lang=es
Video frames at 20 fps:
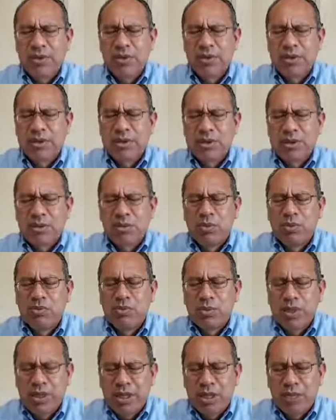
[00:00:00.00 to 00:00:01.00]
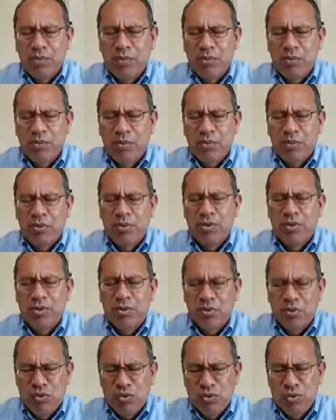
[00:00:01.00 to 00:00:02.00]
seguimos pidiendo por nuestro
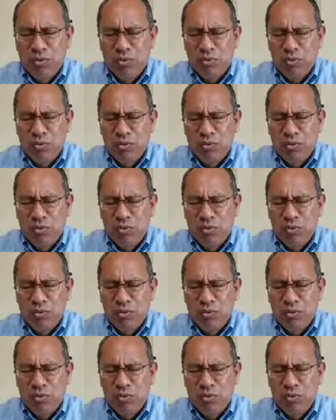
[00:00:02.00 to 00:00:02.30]
mundo,